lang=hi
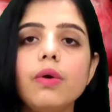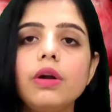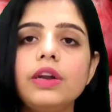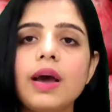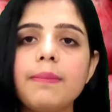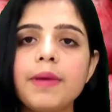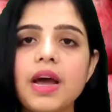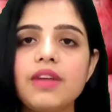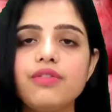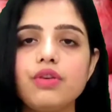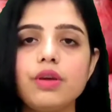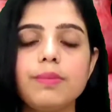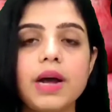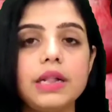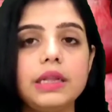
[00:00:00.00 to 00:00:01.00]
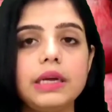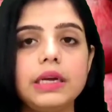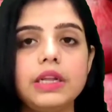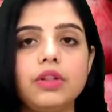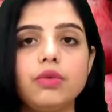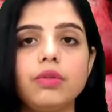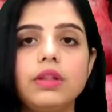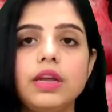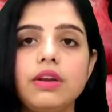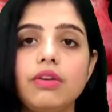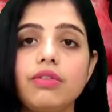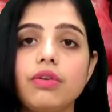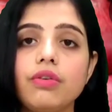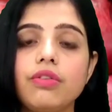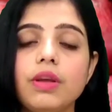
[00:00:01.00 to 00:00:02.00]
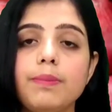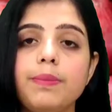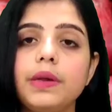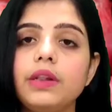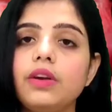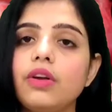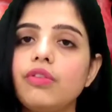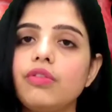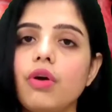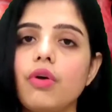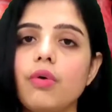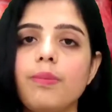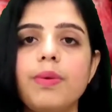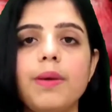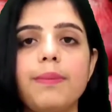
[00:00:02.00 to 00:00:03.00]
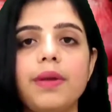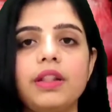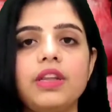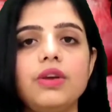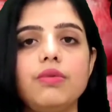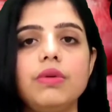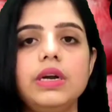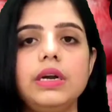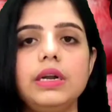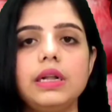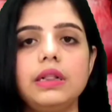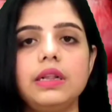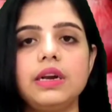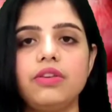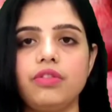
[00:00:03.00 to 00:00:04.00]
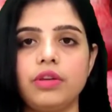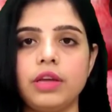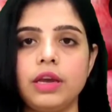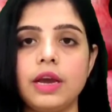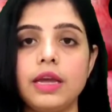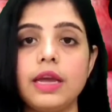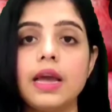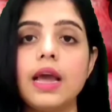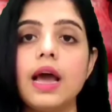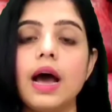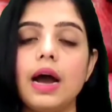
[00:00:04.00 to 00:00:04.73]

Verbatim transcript: गोल्टा प्याज की बात करें तो 1300 से 1500 रुपए प्रति क्विंटल दर्ज की गई